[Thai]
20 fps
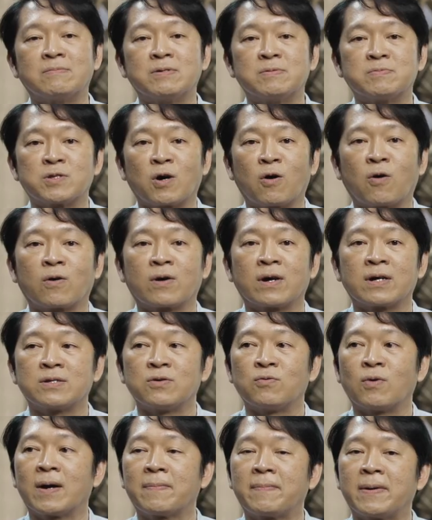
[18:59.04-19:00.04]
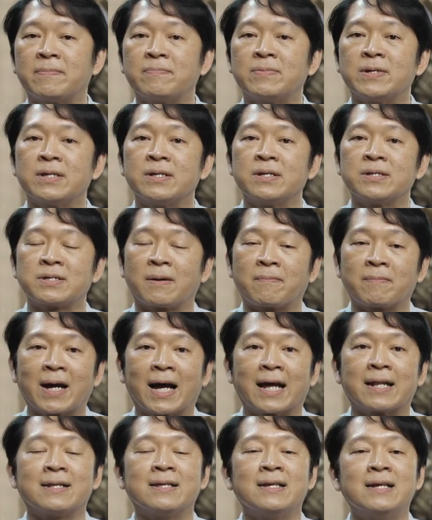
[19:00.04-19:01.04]
มสิบสองก็ถือว่าเป็นปีสำ
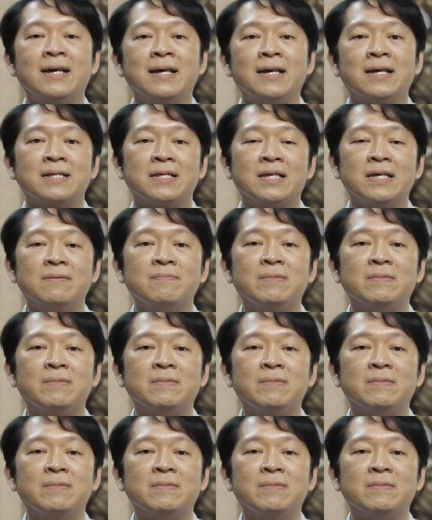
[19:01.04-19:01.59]
คัญที่